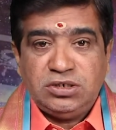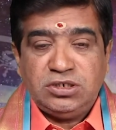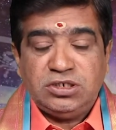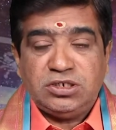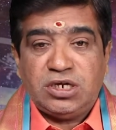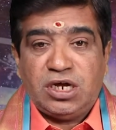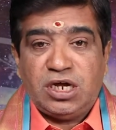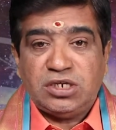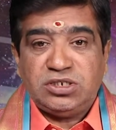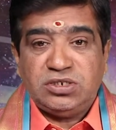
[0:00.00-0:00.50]
ఈ
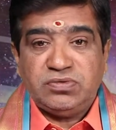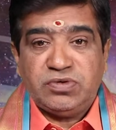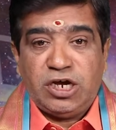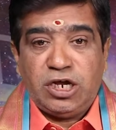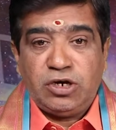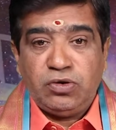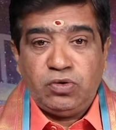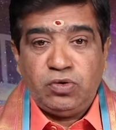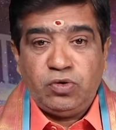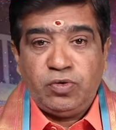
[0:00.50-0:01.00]
రాశి
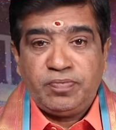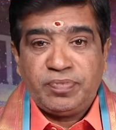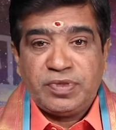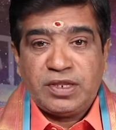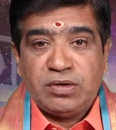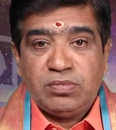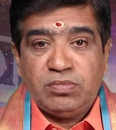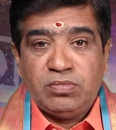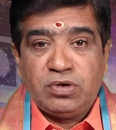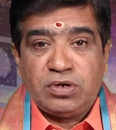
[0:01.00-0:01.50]
వారు
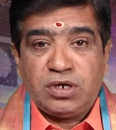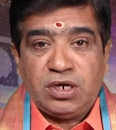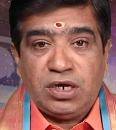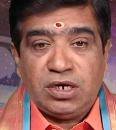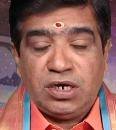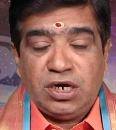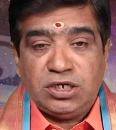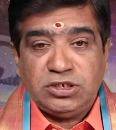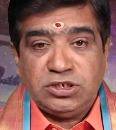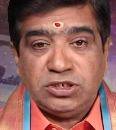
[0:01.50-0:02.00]

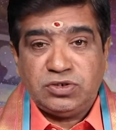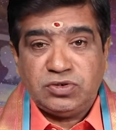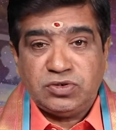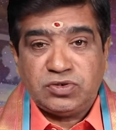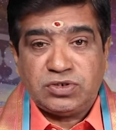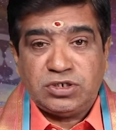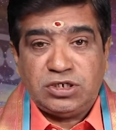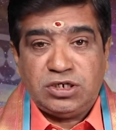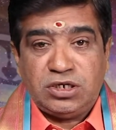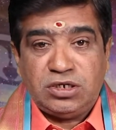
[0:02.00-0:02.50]
ముఖ్యంగా ఈ
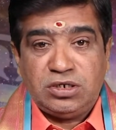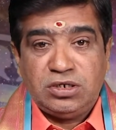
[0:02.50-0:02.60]
రోజున